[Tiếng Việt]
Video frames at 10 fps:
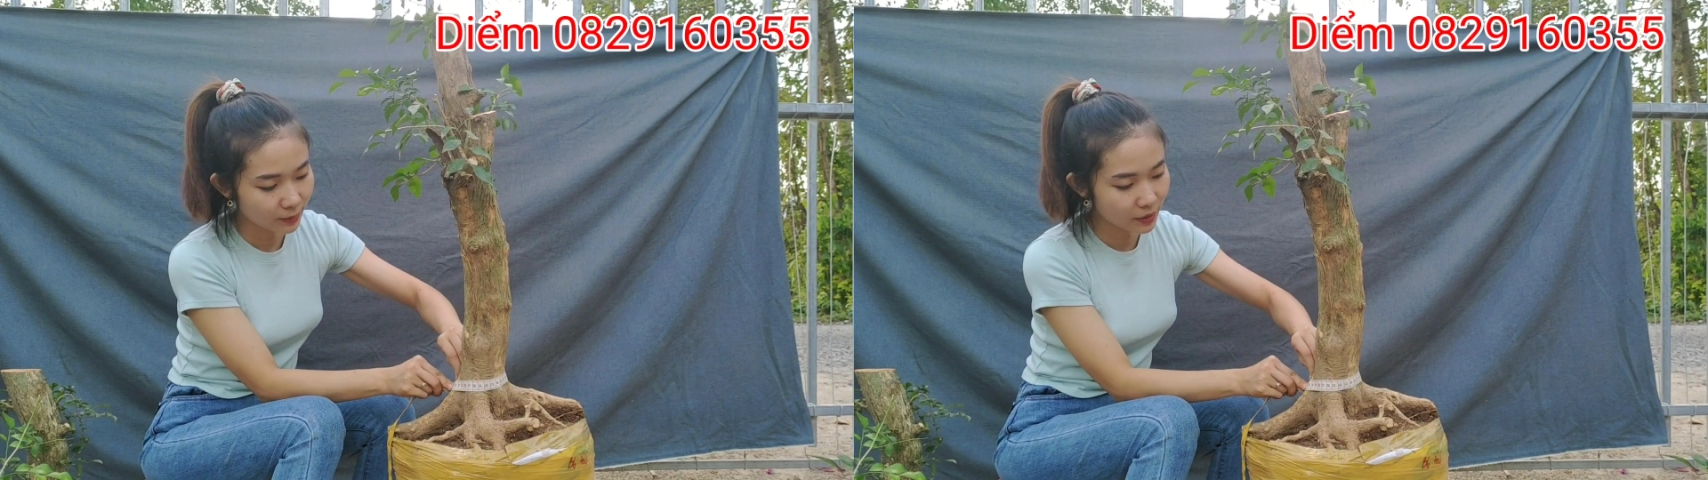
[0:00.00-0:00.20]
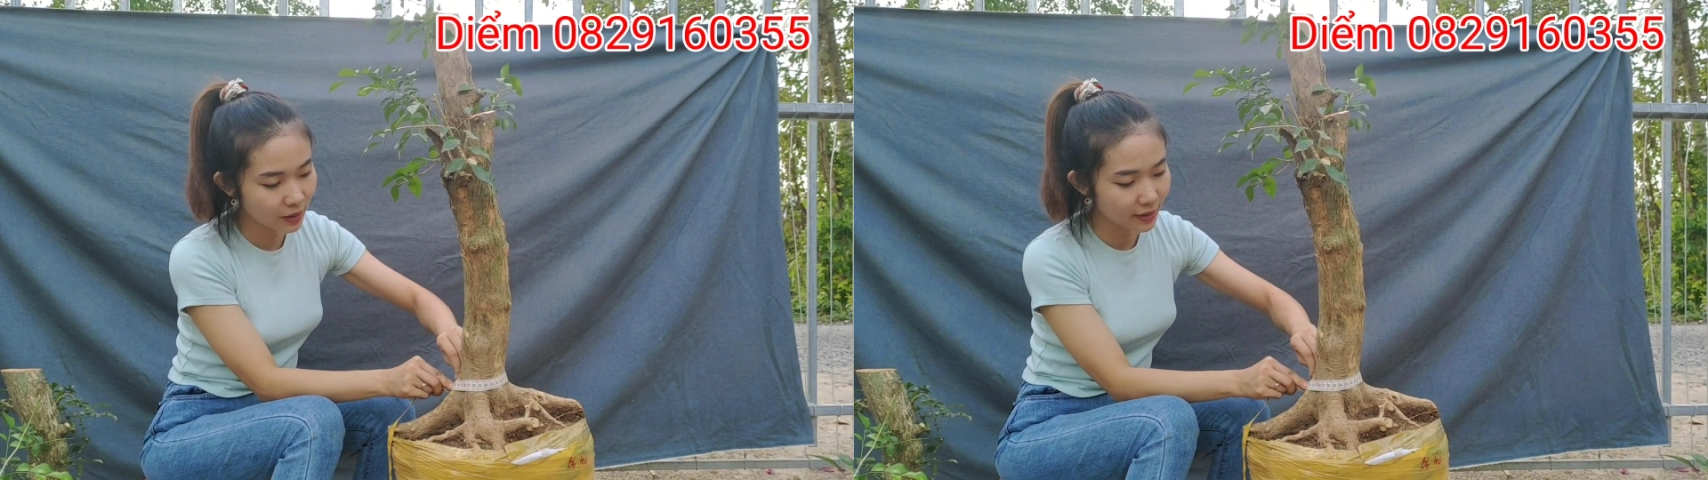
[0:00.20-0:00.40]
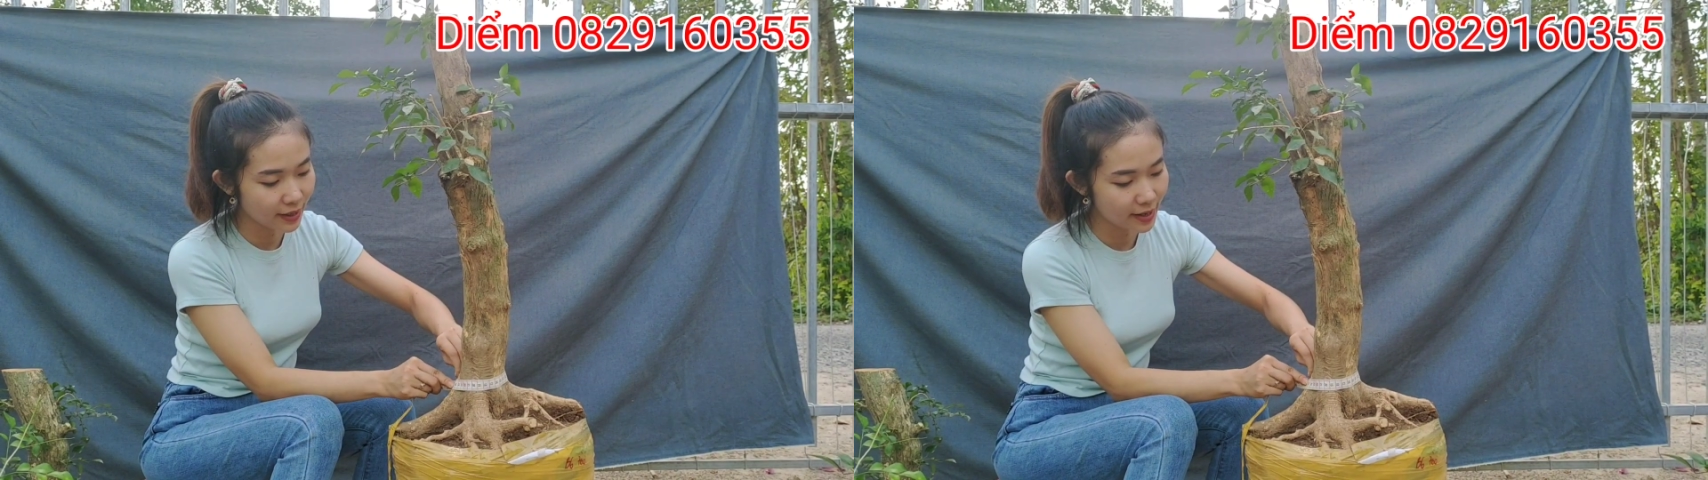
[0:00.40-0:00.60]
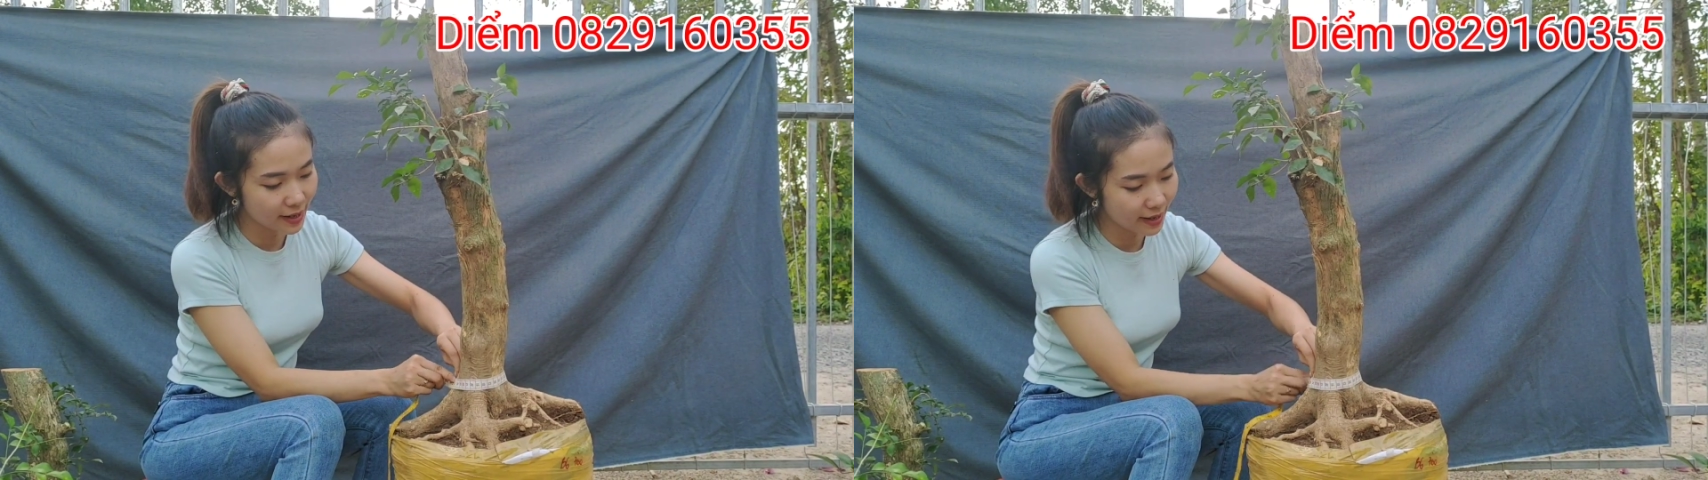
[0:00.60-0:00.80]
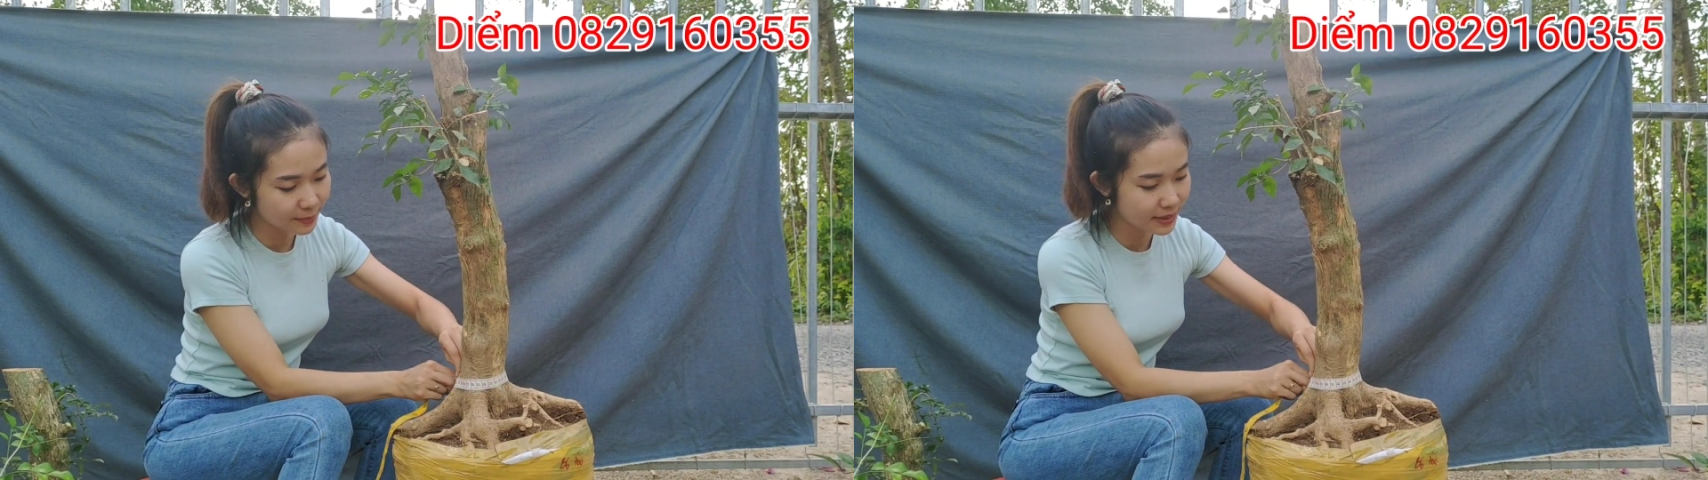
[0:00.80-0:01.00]
đang
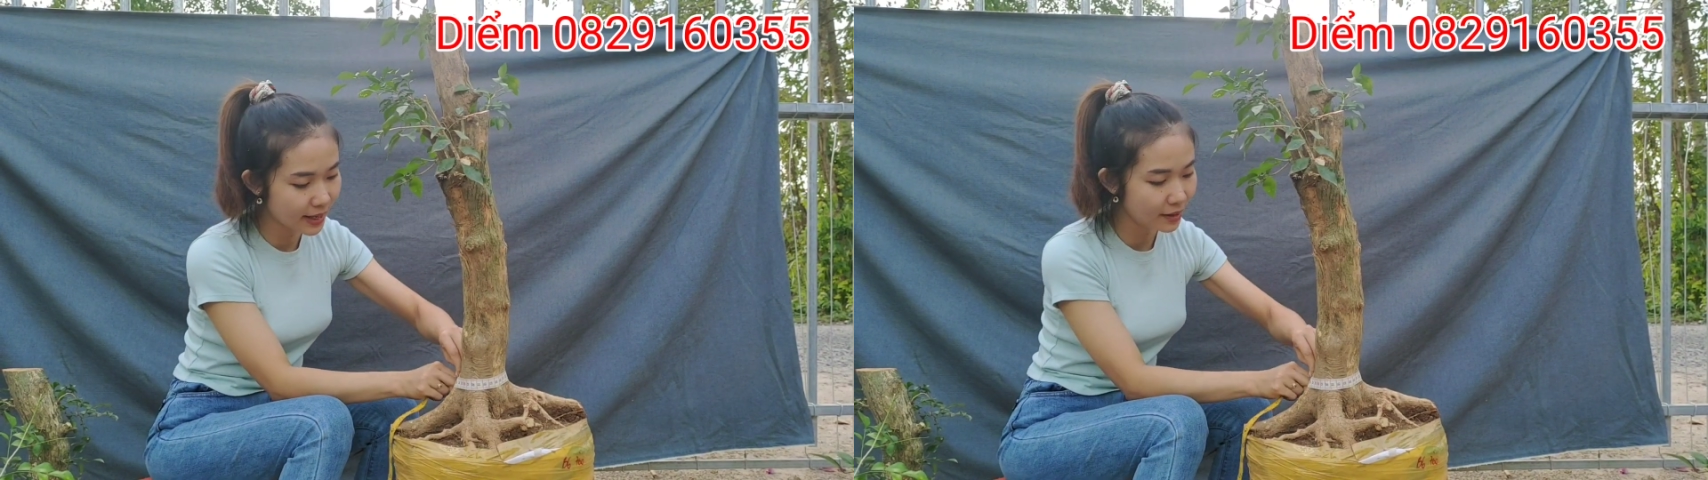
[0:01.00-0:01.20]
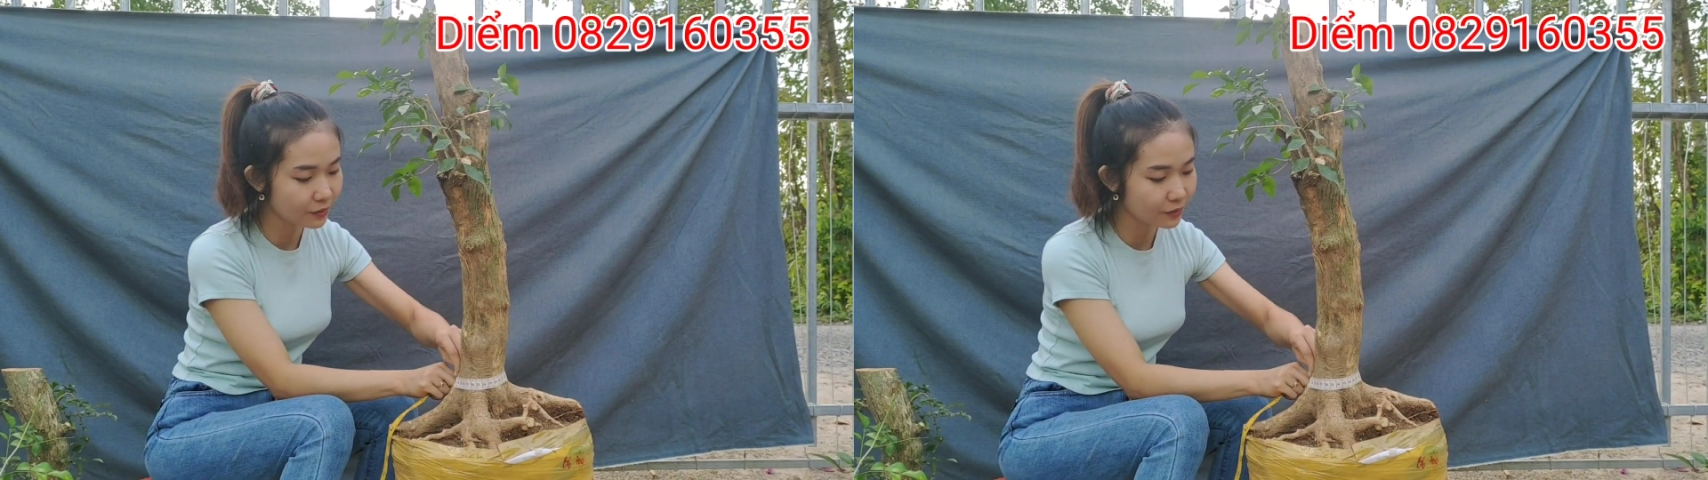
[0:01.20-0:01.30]
ở